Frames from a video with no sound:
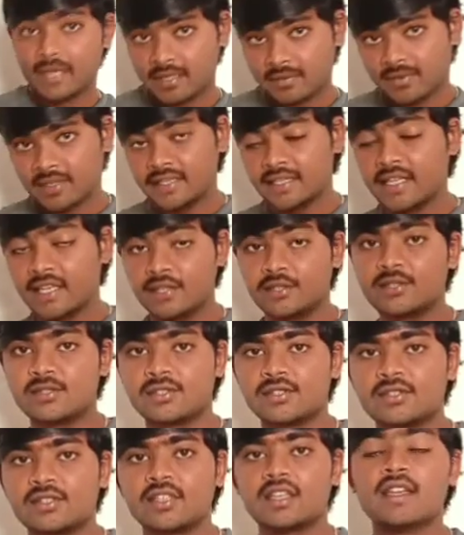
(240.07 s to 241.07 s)
పది మందికి
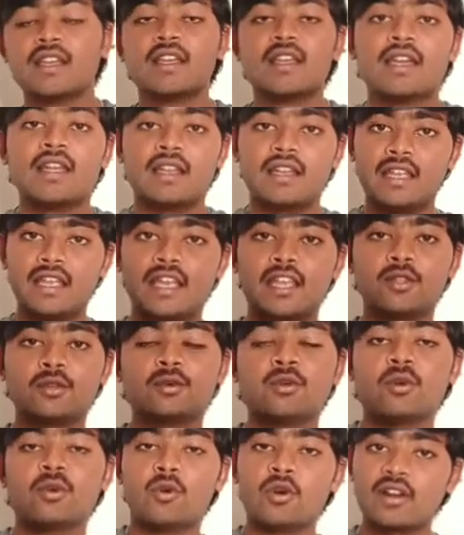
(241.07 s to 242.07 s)
అందిస్తుంది లేదు
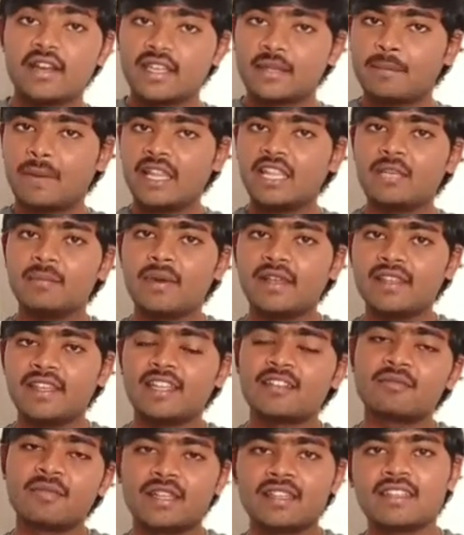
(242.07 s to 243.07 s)
ఒక ఈ పది
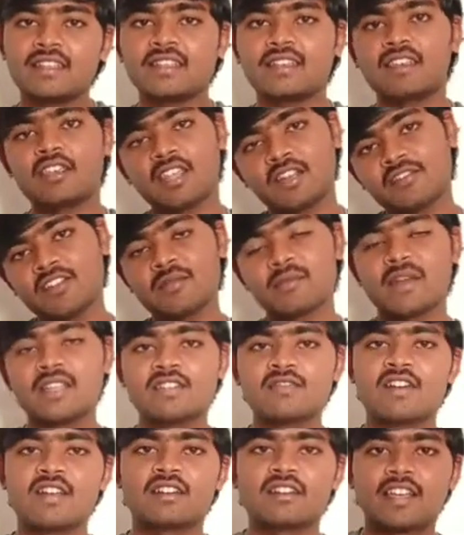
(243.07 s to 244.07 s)
పదిహేను మంది ఇరవై
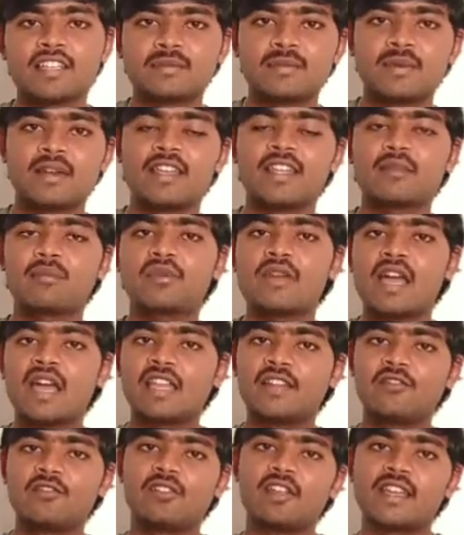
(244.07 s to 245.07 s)
మంది వరకు ఎక్స్పెండ్ అయిపోయి ఆ
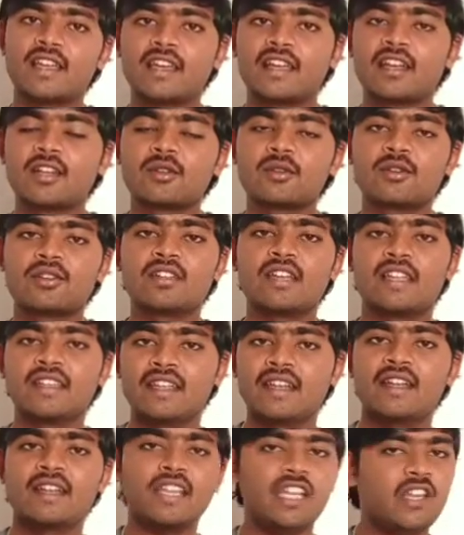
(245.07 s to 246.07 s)
లిఫ్ట్లో ఎక్కారనుకోండి
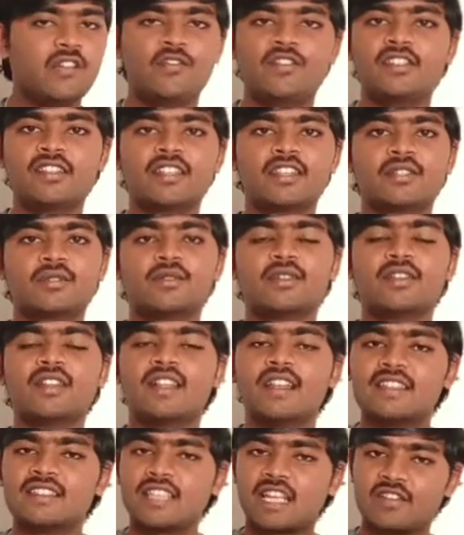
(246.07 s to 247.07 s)
అదేంటి లిఫ్ట్ చేయదు
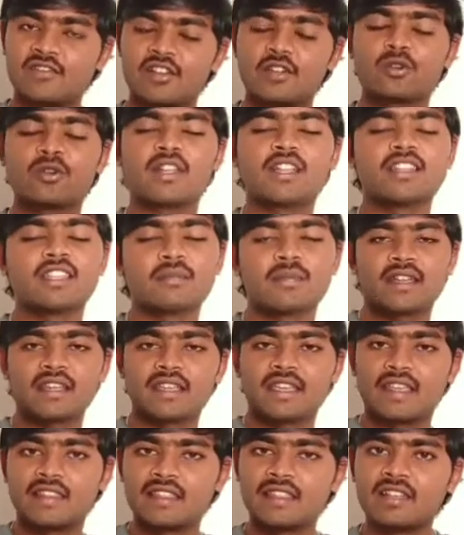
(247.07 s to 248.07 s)
సర్వర్ కూడా అంతే
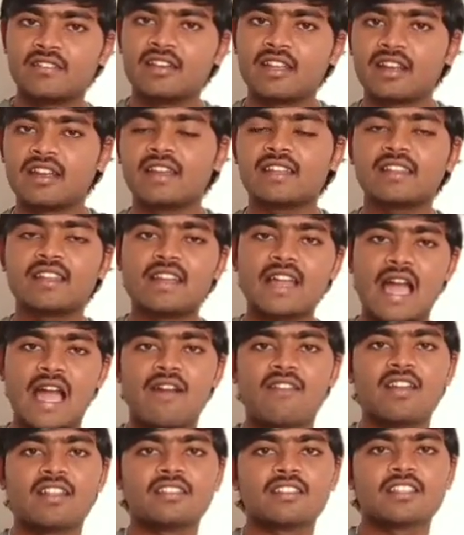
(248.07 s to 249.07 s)
మనకి ఎంతవరకు అయితే
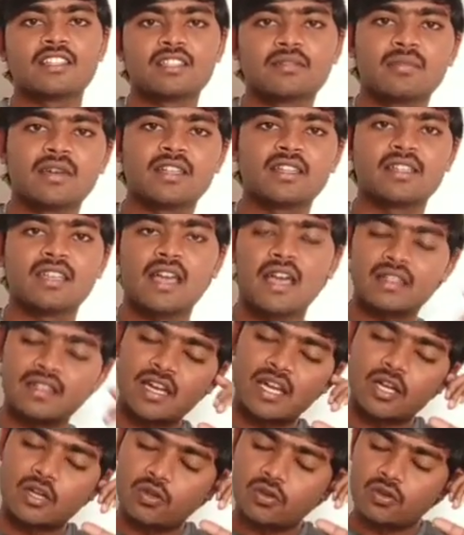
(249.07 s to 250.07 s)
కావాల్సినంత మంది ఆ
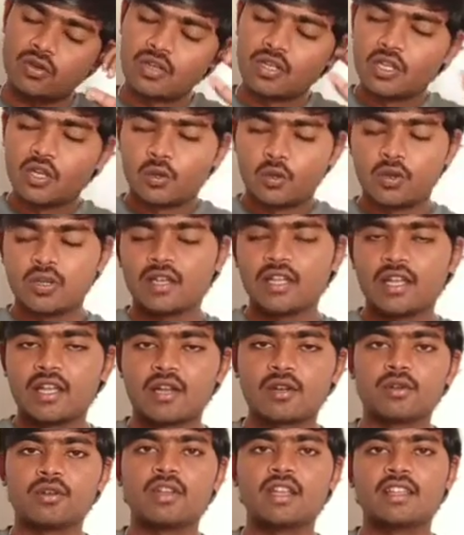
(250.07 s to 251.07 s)
దాంట్లో
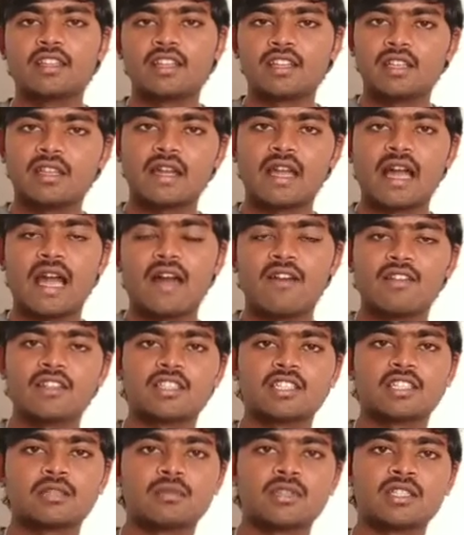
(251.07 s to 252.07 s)
ఉంటారో లేదంటే
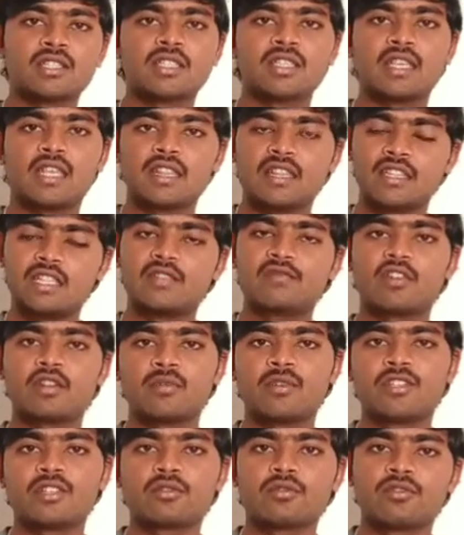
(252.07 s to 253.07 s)
కావాల్సినంత మంది ఏదైతే
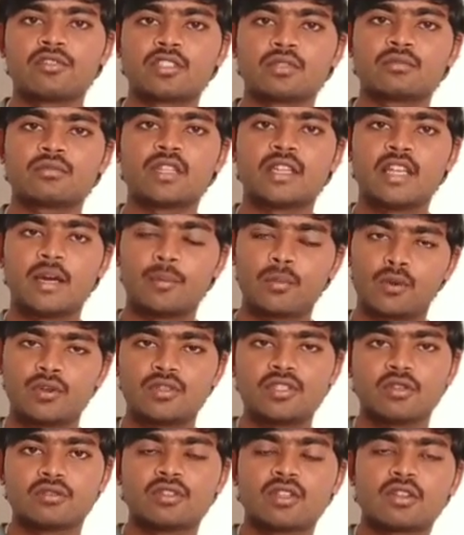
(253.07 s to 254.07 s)
ఇన్ఫర్మేషన్ కోసం దాన్ని
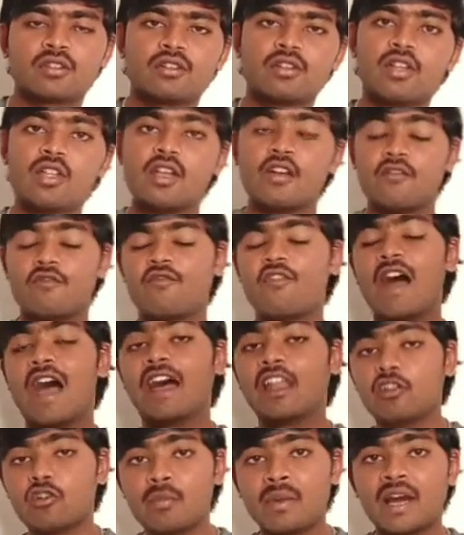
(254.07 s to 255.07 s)
అప్రోచ్ అవుతారో
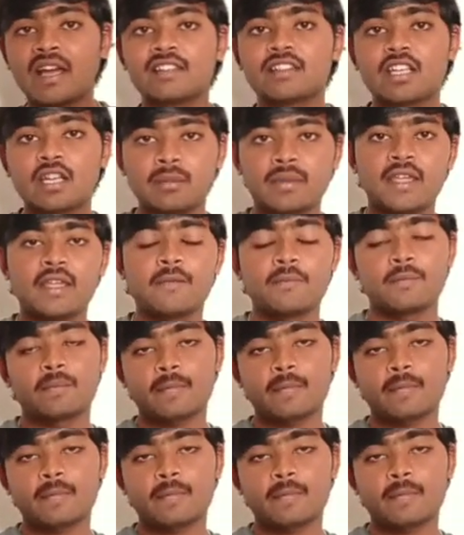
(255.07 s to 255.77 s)
వాళ్ళు మాత్రమే